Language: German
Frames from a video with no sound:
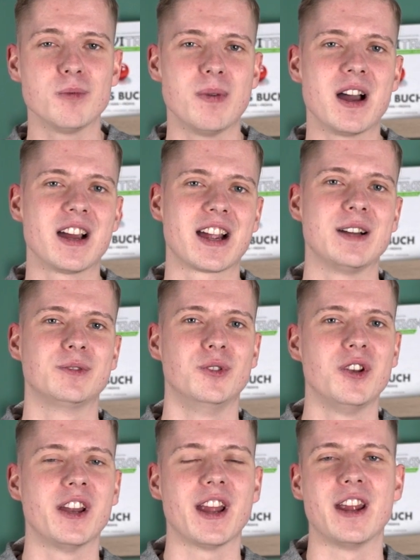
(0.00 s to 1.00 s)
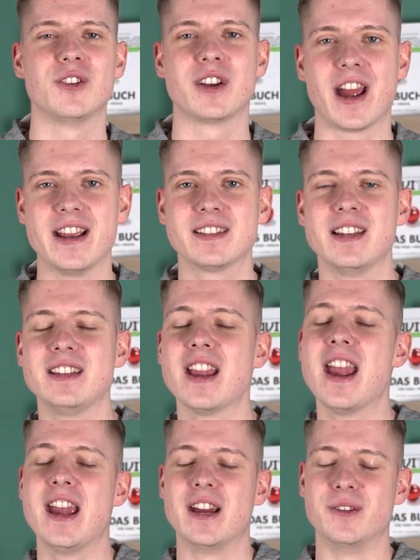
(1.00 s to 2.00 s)
um Paragraph 131,
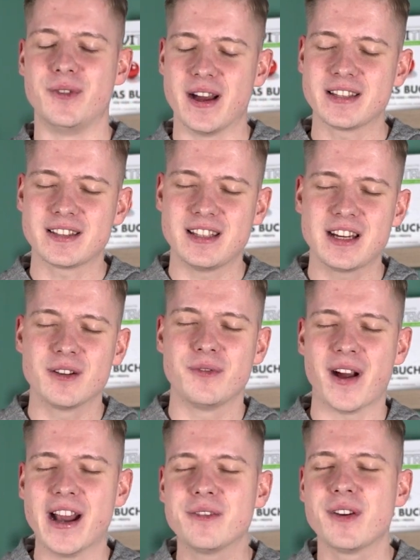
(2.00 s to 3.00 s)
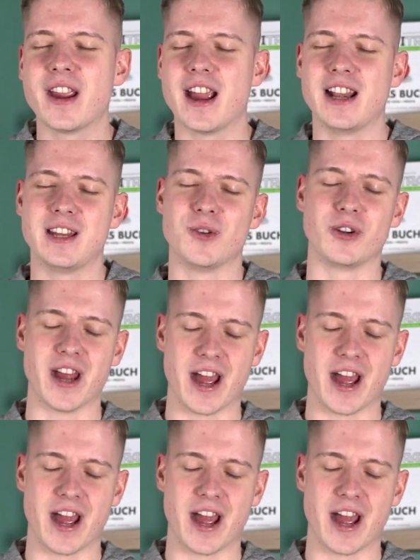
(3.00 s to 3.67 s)
was die Gewaltverherrlichung